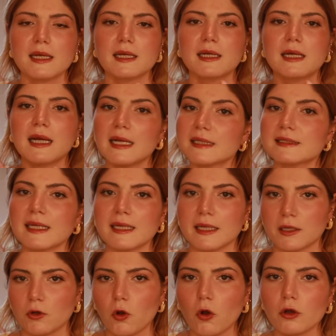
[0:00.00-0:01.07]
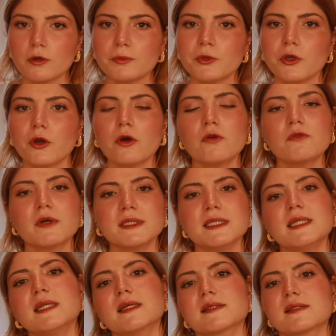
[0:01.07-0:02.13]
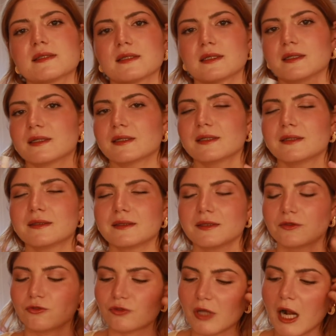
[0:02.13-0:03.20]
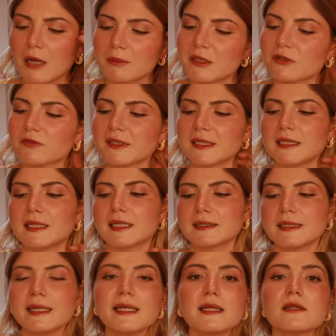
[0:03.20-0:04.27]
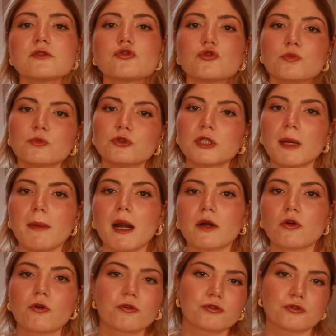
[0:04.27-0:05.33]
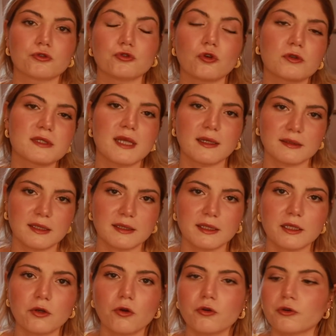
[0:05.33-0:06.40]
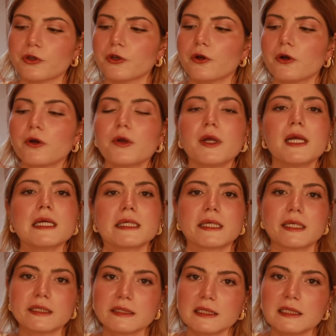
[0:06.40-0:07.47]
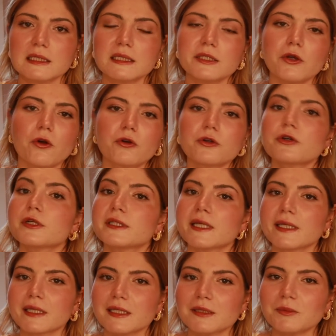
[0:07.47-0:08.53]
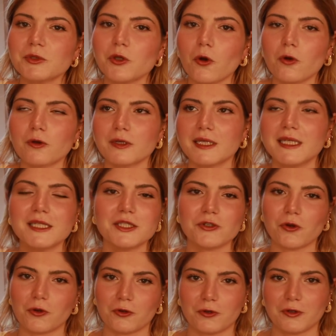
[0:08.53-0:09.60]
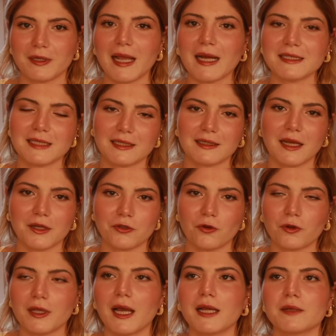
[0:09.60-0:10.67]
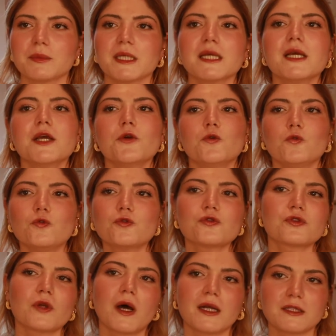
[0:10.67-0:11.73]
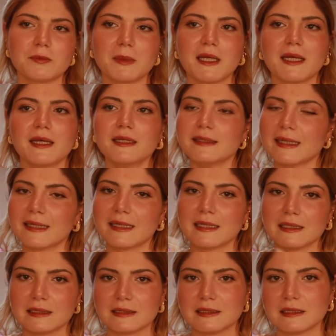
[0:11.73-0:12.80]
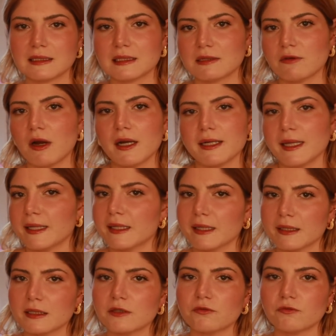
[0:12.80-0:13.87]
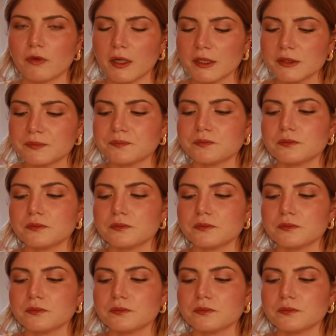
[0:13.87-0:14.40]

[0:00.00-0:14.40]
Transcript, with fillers: Kaliteli kokmuyor, vanilyası güzel bir vanilya değil. Sümbülteber kokusu çok sentetik kokuyor. Kalıcılığı yok, yayılımı yok, hiç yok. Gerçekten yok. Yani bir 3 saat bile ne kalıcılık var ne yayılım var.